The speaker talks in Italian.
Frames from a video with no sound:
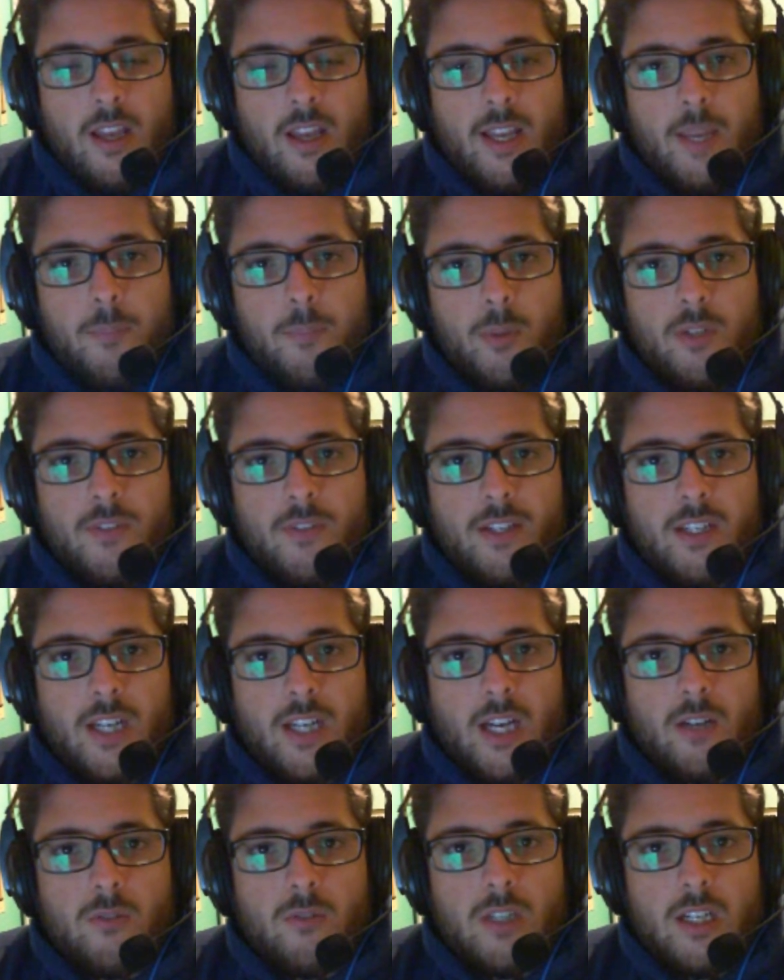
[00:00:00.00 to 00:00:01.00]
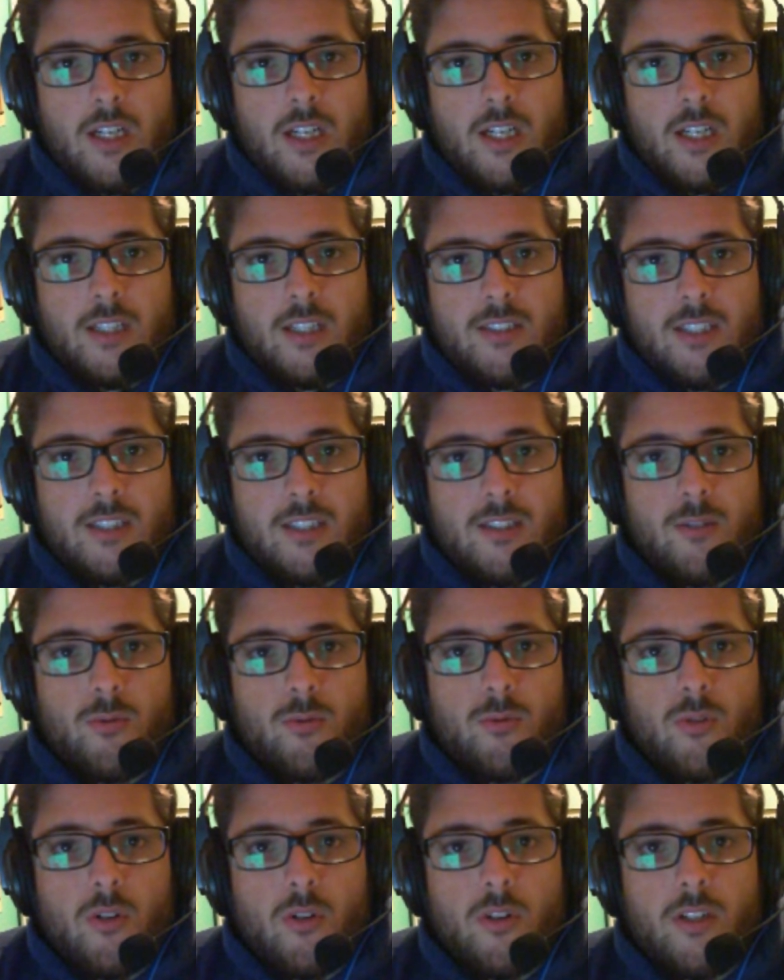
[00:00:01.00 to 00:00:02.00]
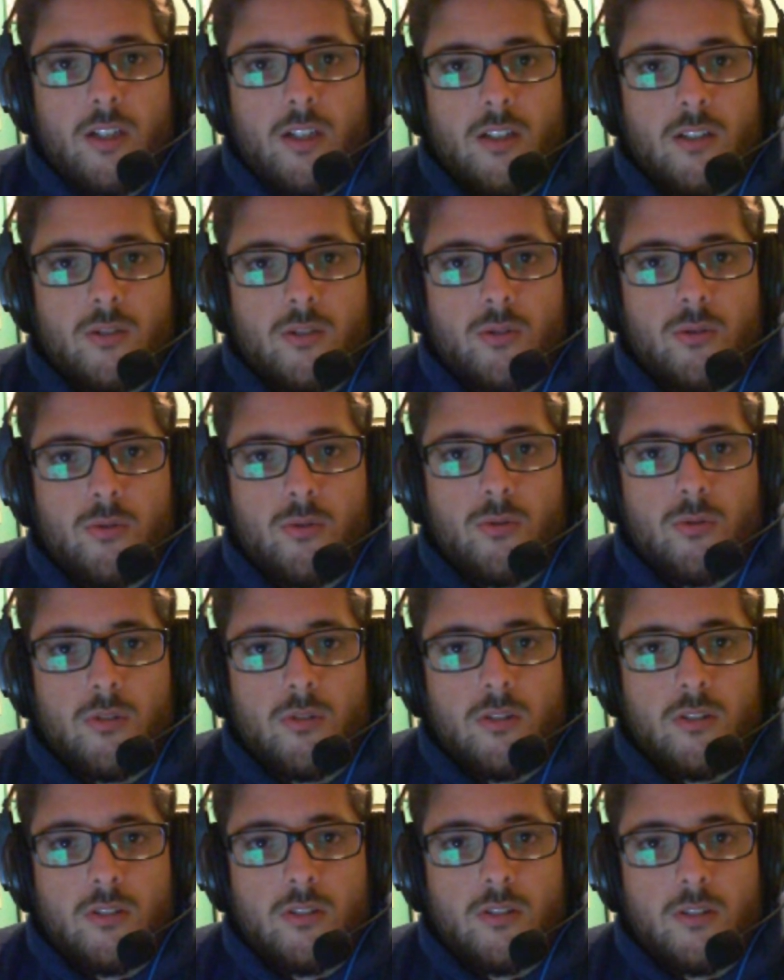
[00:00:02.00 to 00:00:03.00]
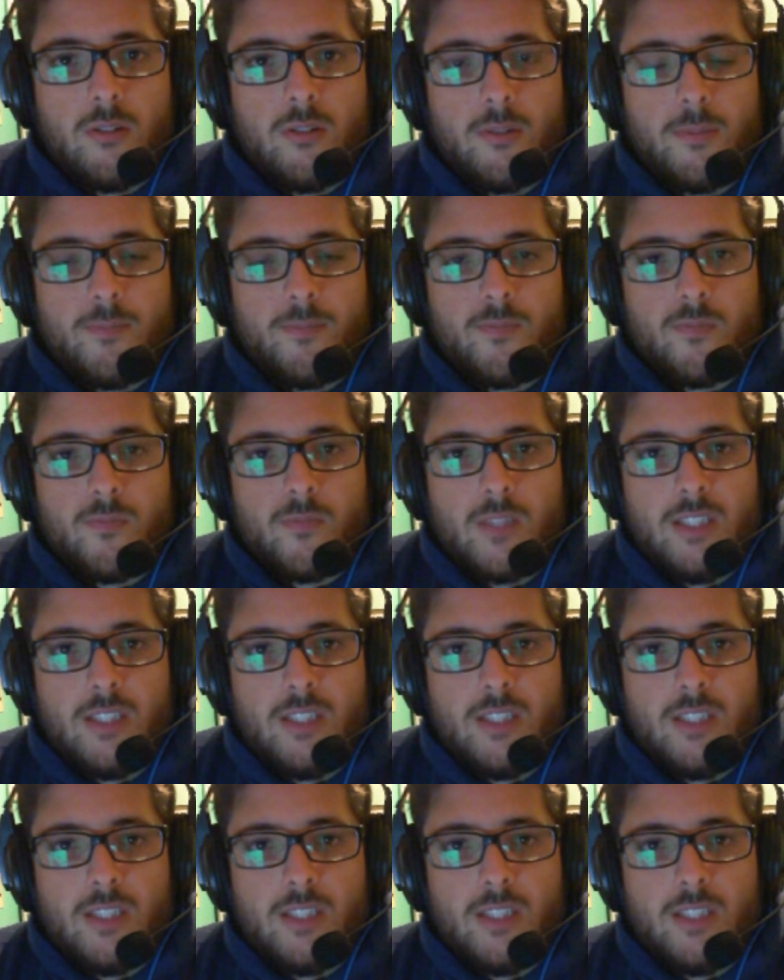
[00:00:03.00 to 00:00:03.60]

E poi verrà una serie di tutorial sui ehm,